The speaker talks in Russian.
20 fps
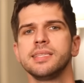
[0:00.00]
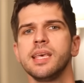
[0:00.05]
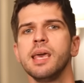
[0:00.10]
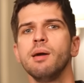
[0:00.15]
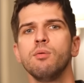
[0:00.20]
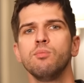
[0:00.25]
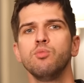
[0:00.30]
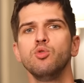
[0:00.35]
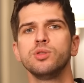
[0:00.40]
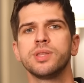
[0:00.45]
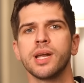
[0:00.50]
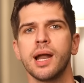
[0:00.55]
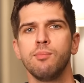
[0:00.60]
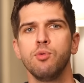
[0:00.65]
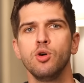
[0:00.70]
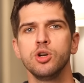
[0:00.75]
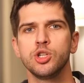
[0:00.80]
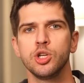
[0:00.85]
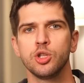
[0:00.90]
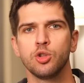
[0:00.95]
схема будет
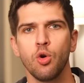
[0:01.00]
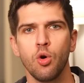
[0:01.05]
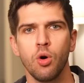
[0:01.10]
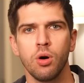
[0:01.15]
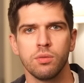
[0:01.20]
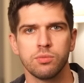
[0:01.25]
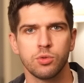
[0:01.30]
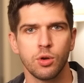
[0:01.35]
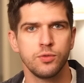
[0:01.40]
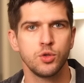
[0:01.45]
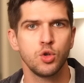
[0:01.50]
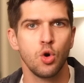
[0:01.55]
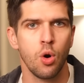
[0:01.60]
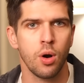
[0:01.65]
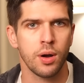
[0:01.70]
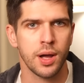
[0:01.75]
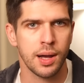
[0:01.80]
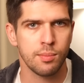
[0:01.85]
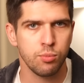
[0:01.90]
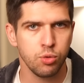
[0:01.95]
рабочей, то, то
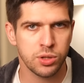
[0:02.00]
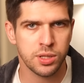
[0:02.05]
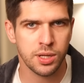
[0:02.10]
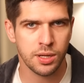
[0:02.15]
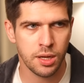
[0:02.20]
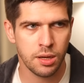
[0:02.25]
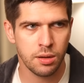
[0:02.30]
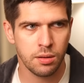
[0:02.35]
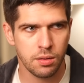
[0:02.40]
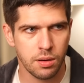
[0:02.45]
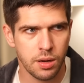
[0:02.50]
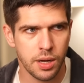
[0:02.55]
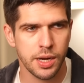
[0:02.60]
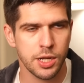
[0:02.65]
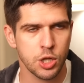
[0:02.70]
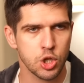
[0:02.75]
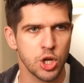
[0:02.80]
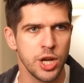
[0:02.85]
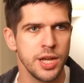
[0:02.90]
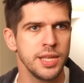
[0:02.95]
все, как будто
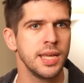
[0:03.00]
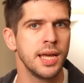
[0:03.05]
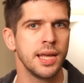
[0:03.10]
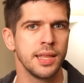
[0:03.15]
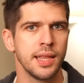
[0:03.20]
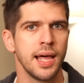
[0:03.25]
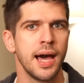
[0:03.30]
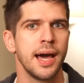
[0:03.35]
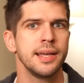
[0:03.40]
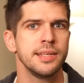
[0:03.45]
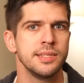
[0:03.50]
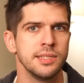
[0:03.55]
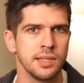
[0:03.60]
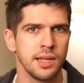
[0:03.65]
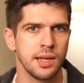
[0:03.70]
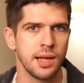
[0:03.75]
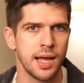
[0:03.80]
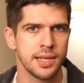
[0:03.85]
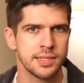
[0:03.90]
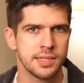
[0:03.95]
решение
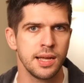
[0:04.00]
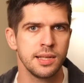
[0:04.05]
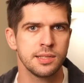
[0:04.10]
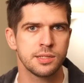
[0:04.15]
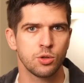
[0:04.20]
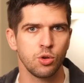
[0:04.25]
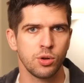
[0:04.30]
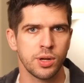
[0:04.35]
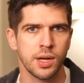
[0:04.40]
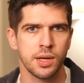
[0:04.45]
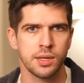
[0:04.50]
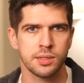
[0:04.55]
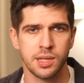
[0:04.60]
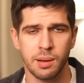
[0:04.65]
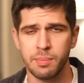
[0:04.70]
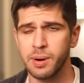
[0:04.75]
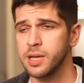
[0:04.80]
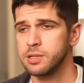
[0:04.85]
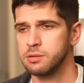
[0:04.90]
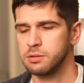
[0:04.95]
найдено. Останется только
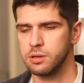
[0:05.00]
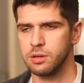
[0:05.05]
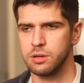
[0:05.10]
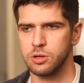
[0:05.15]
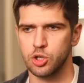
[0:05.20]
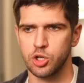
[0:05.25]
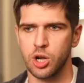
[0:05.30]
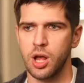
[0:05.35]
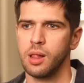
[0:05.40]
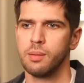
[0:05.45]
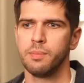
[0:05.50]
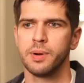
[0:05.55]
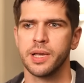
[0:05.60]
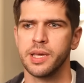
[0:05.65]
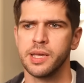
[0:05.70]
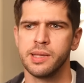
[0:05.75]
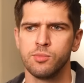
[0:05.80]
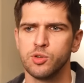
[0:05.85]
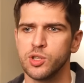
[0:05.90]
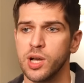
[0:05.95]
собрать жалобы
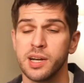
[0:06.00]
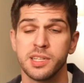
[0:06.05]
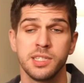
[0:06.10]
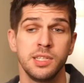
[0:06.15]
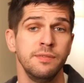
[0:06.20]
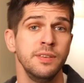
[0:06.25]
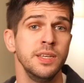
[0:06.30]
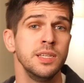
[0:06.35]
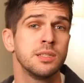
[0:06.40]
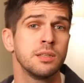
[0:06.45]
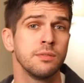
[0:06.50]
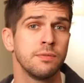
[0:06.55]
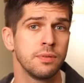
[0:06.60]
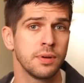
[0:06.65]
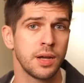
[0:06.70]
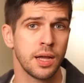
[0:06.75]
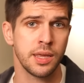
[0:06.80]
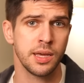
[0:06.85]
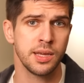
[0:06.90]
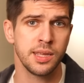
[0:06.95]
каких-нибудь активистов,
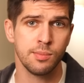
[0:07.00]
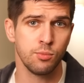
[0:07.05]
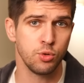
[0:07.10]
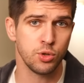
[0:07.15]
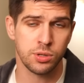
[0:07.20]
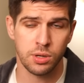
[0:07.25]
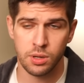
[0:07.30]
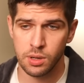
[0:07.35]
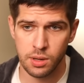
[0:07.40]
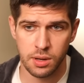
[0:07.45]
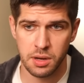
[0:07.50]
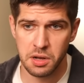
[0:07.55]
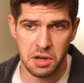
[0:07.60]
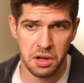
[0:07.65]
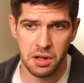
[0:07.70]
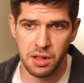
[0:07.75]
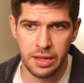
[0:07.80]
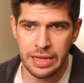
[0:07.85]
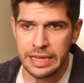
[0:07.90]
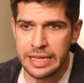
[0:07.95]
каких-нибудь
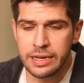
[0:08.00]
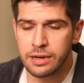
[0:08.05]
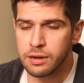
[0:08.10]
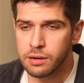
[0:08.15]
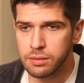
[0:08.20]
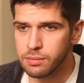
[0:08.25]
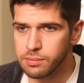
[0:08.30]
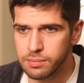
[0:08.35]
лик